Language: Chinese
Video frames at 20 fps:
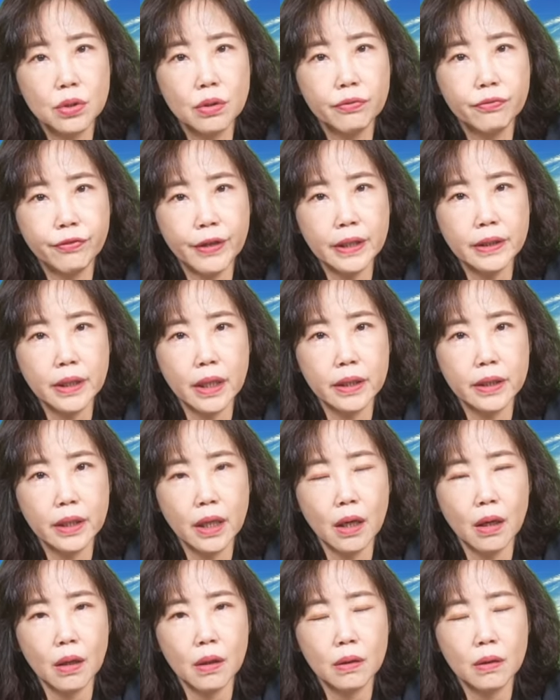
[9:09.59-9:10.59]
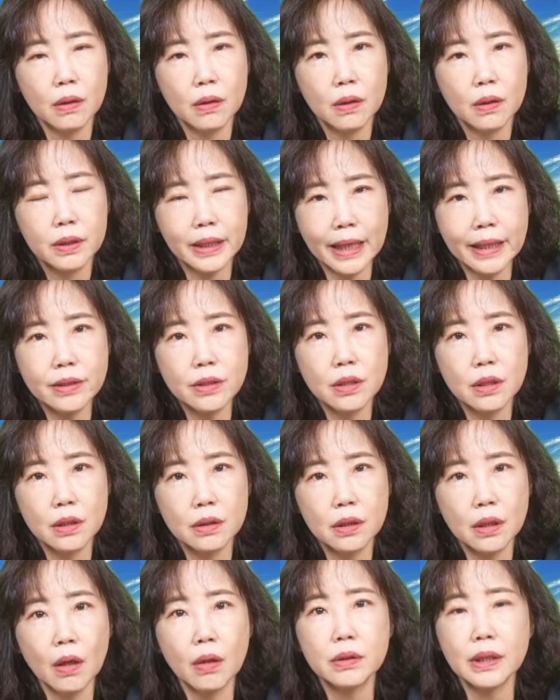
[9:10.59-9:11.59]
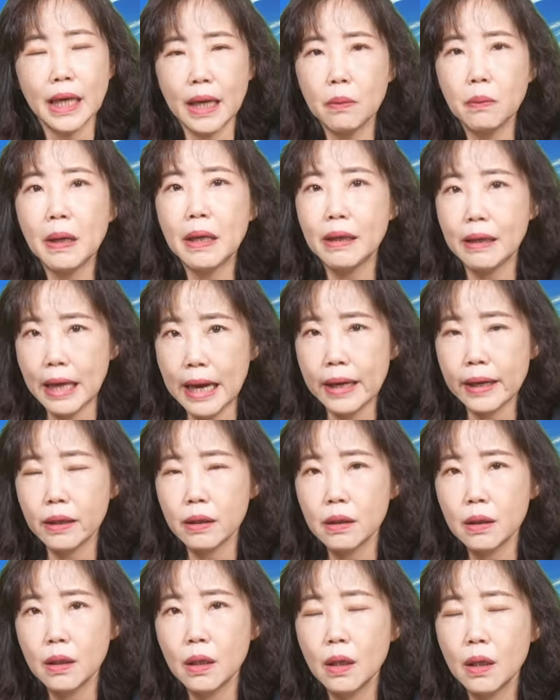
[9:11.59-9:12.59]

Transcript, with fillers: 就非得要赶着到台湾来，